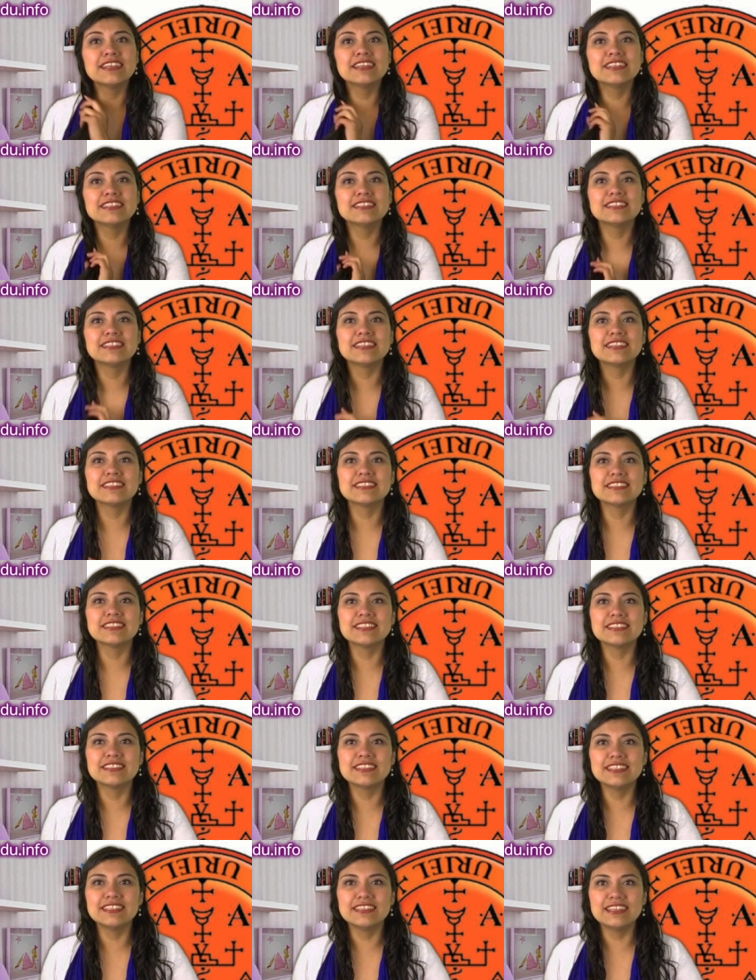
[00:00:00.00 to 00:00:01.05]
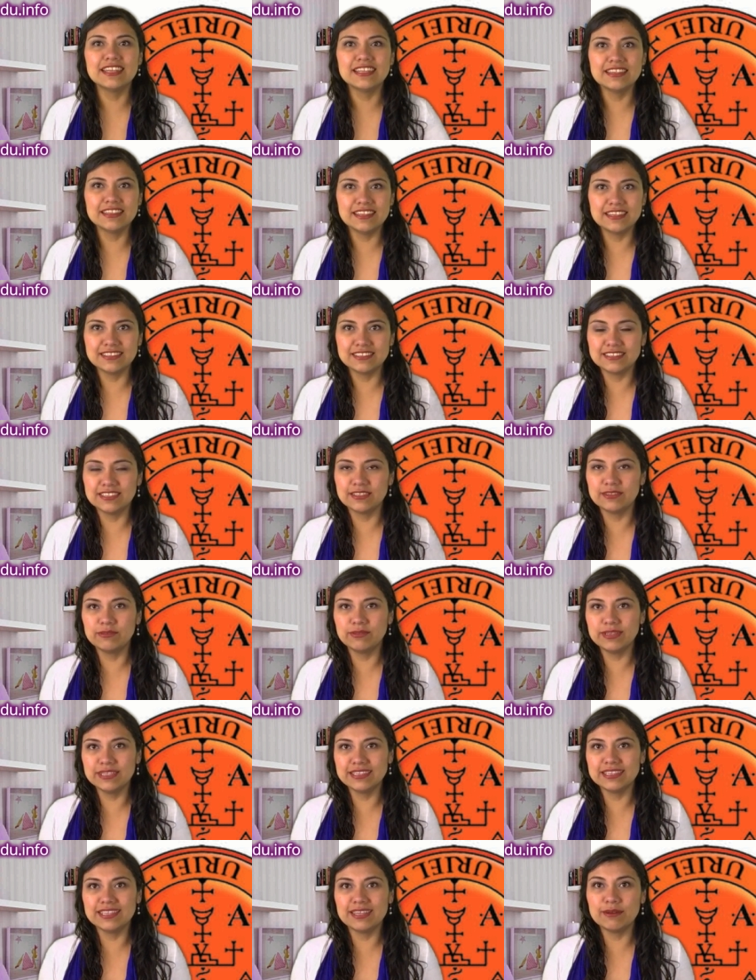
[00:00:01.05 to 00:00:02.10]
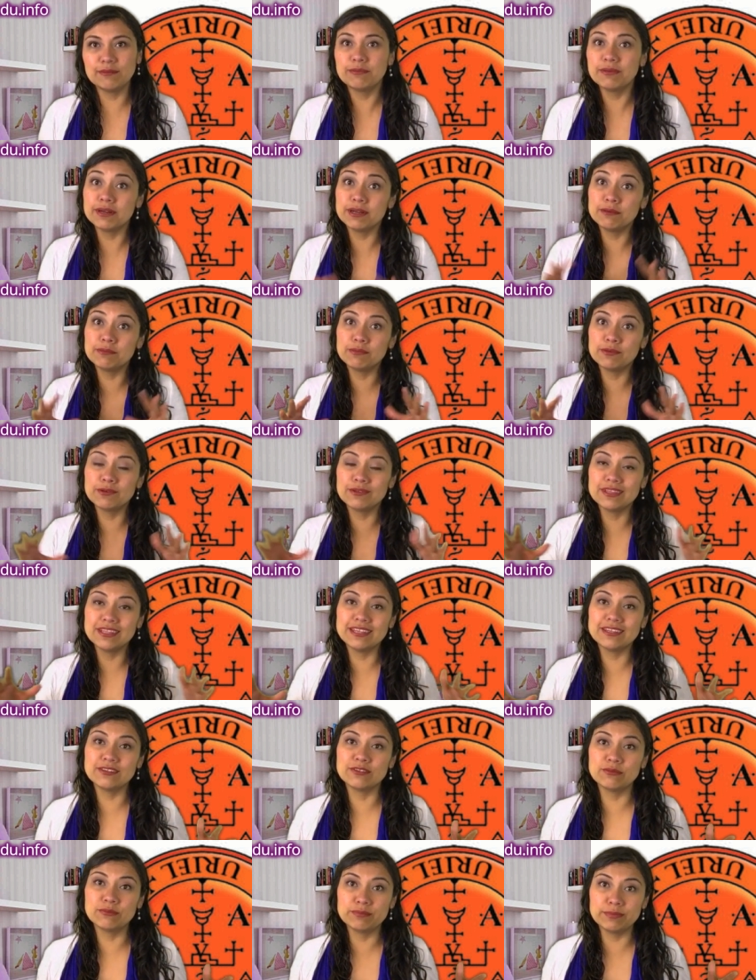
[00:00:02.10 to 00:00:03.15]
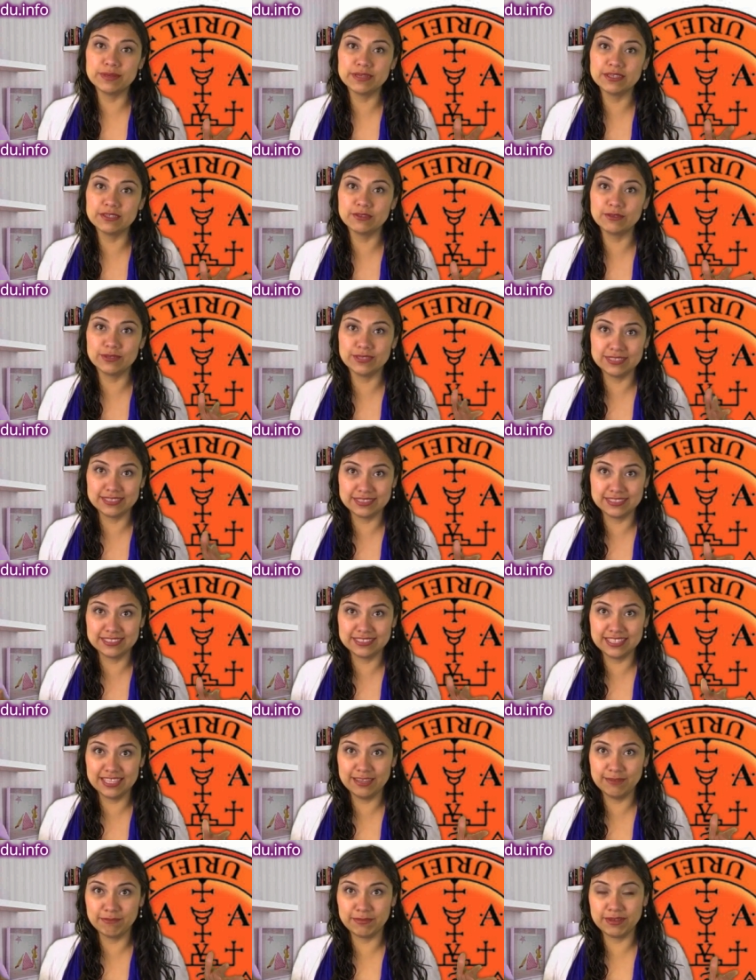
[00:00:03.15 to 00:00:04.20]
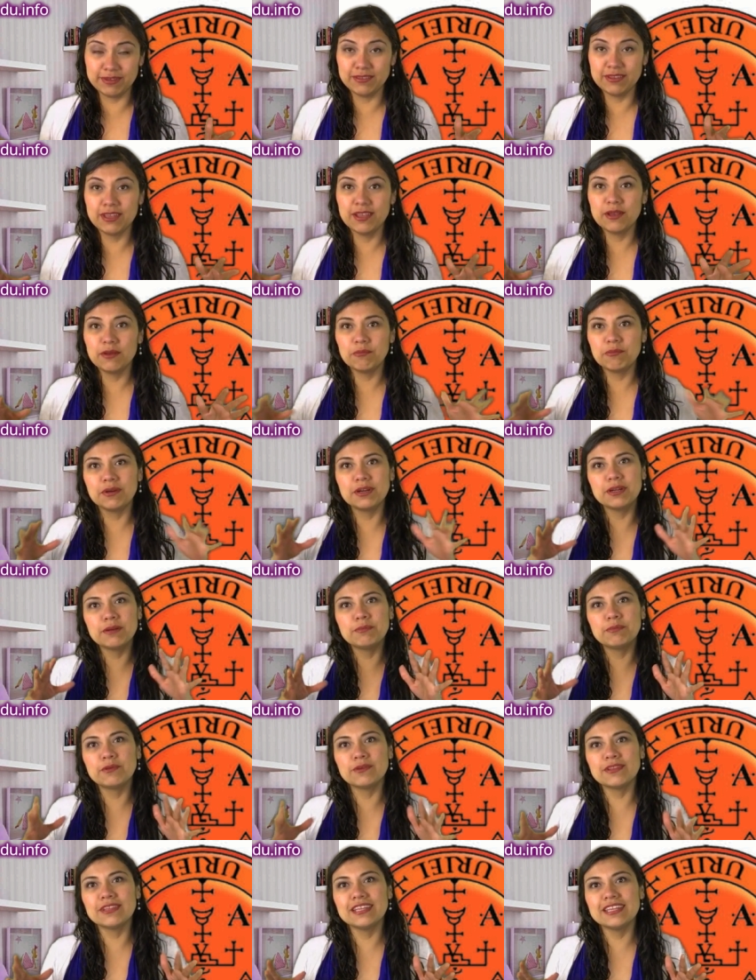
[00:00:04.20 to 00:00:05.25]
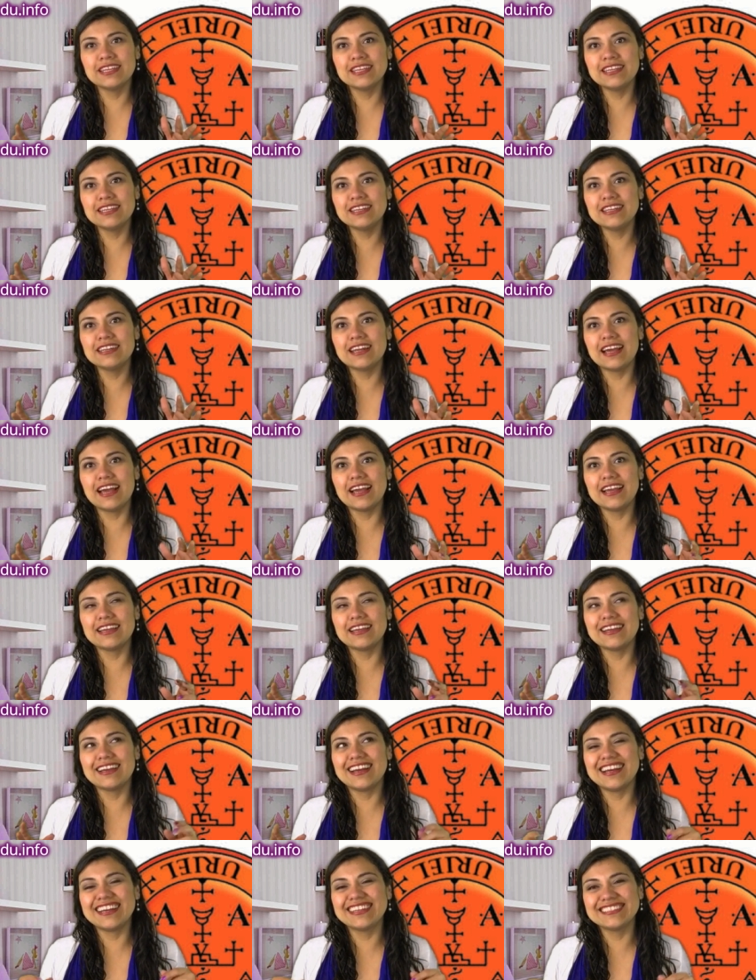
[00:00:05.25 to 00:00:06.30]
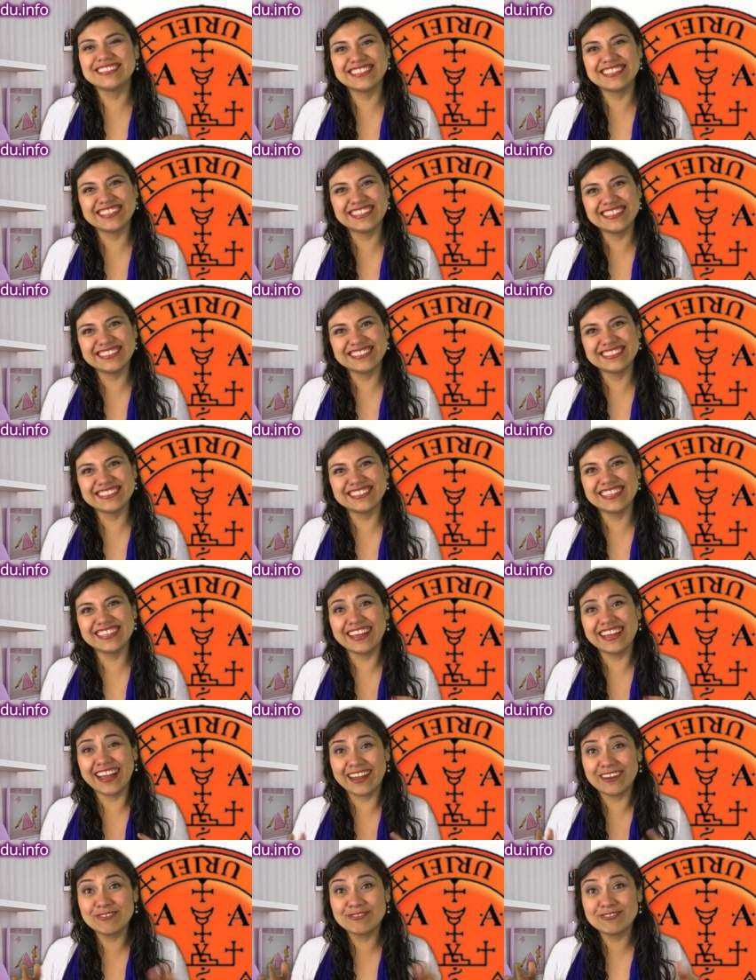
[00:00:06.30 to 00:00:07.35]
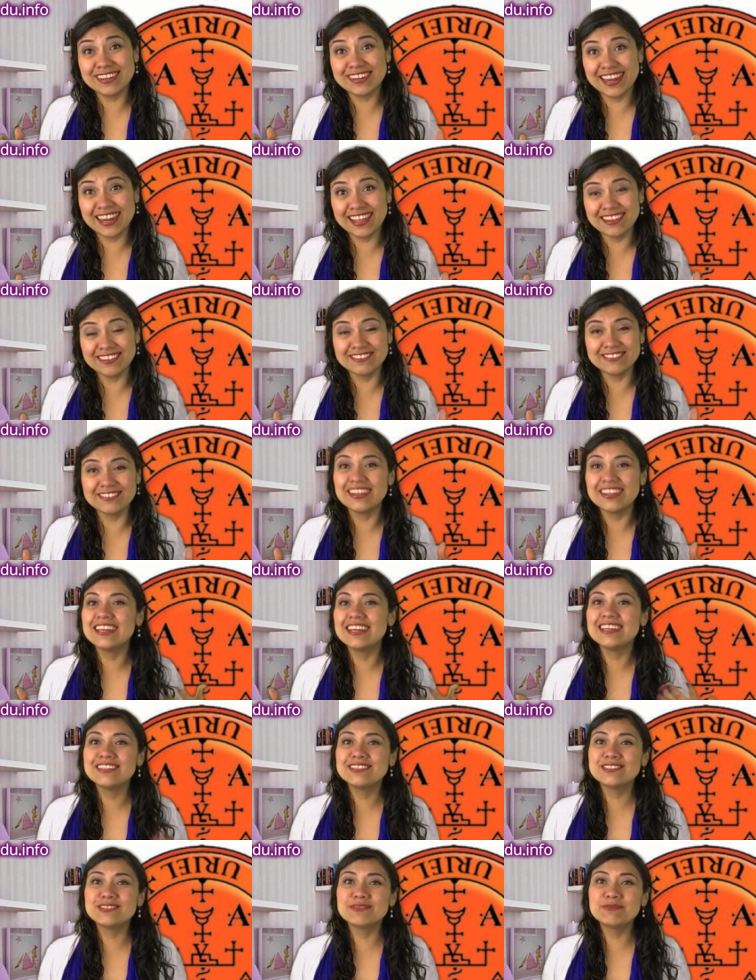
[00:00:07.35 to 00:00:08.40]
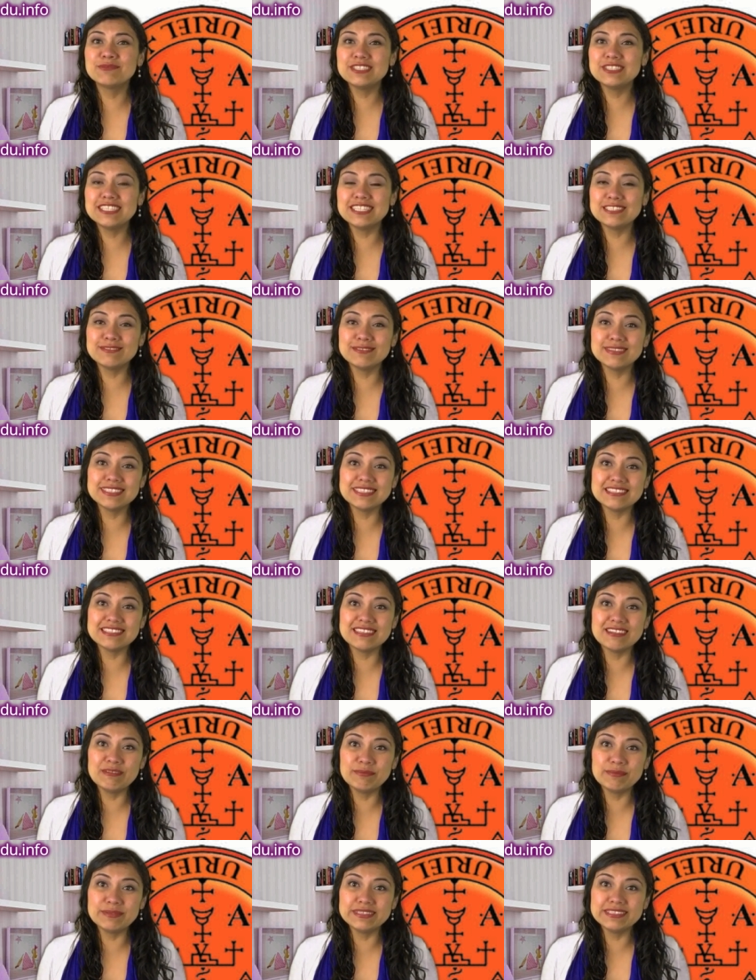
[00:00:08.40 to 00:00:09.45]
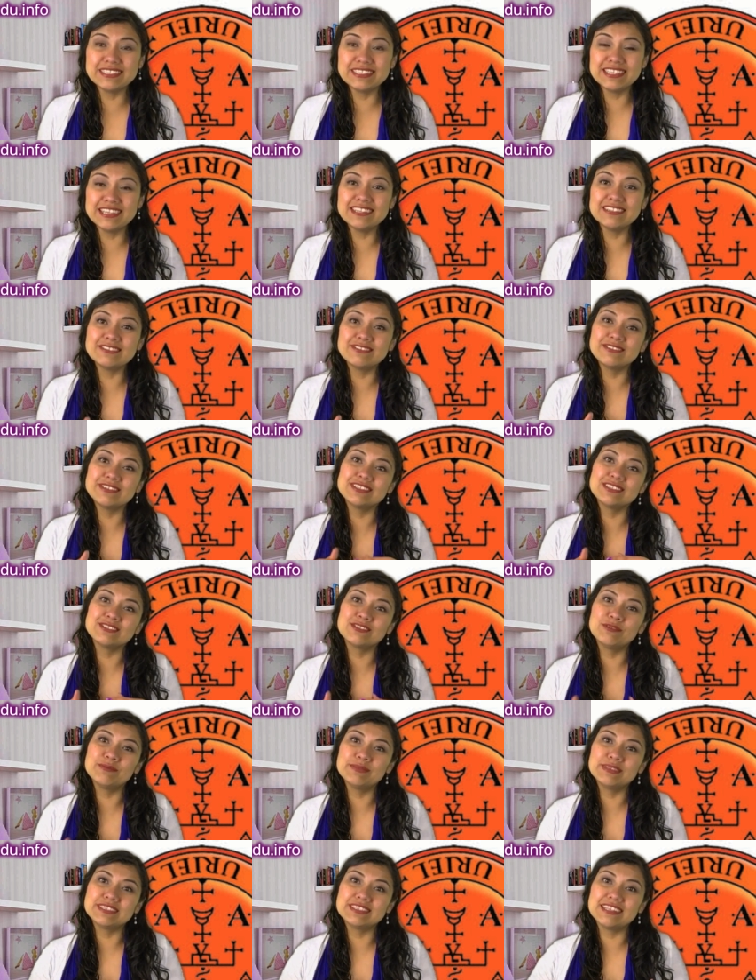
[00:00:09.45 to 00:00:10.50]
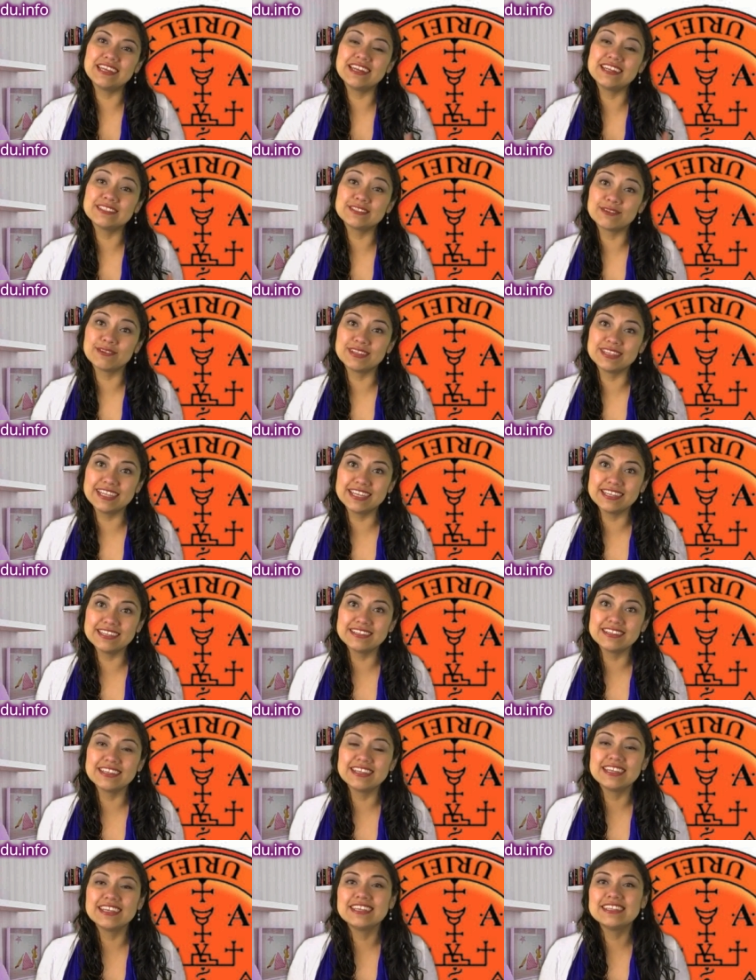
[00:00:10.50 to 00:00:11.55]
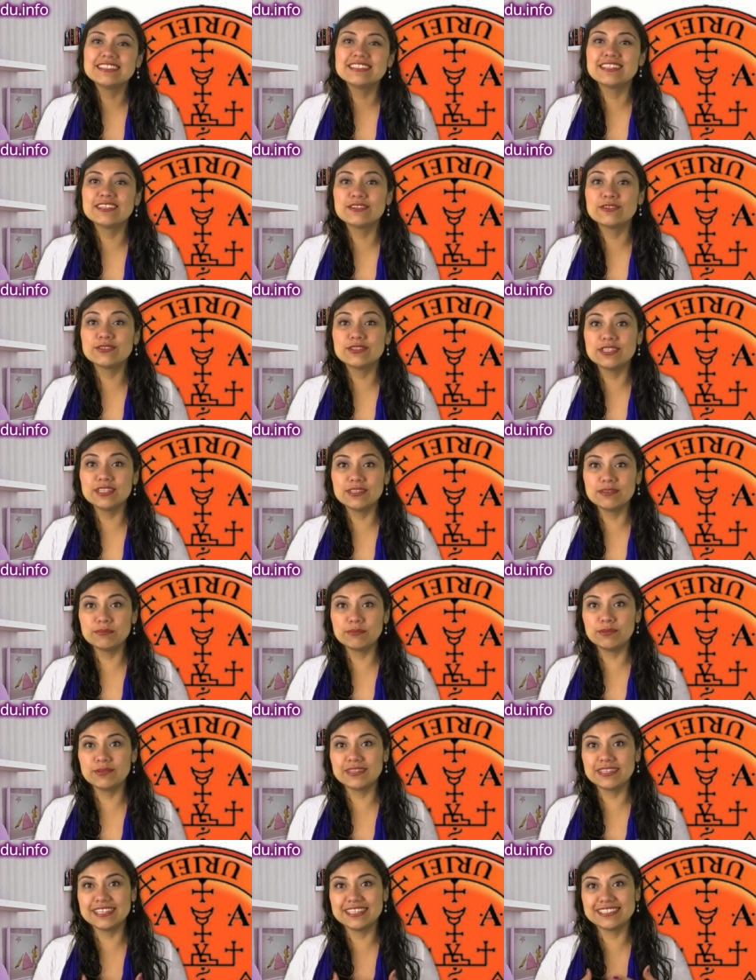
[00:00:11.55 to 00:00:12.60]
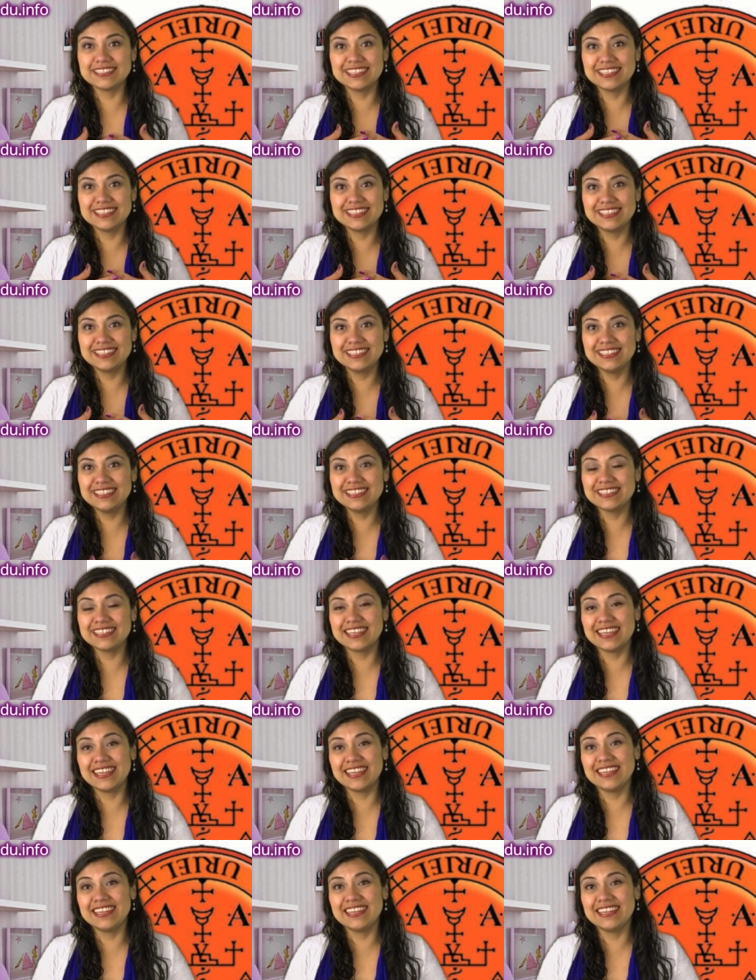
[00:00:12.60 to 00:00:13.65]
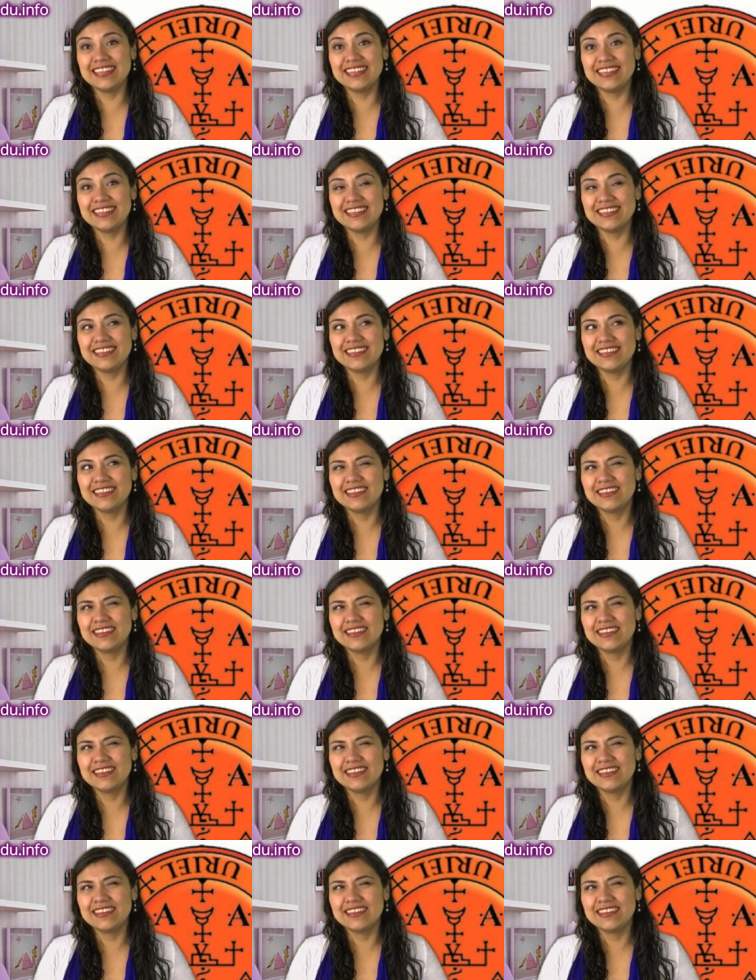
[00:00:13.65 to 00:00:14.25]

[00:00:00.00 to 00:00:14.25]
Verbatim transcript: se necesitan darse cuenta para poder romper con ese esquema, para poder hacerse a un lado. muchas veces lo más sano es comenzar a soltar. se no tienen por qué sentir que